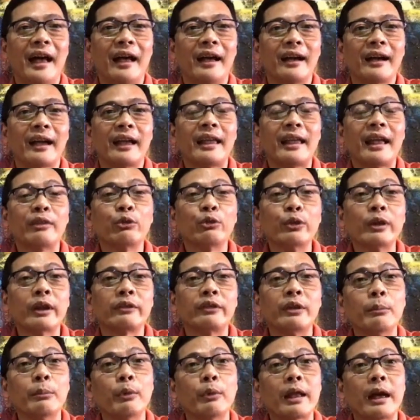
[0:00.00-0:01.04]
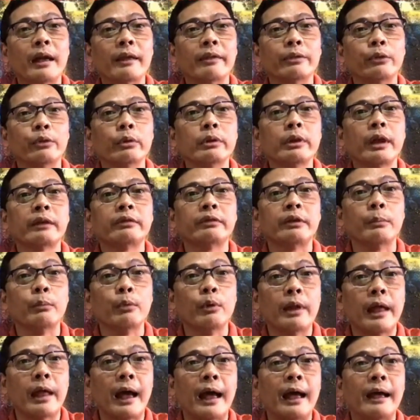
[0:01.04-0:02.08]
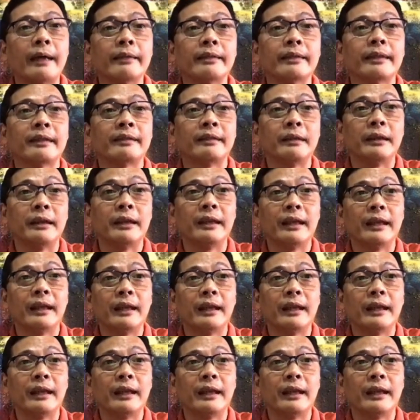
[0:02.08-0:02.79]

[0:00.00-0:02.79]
Kaya doon doon nagsimula na si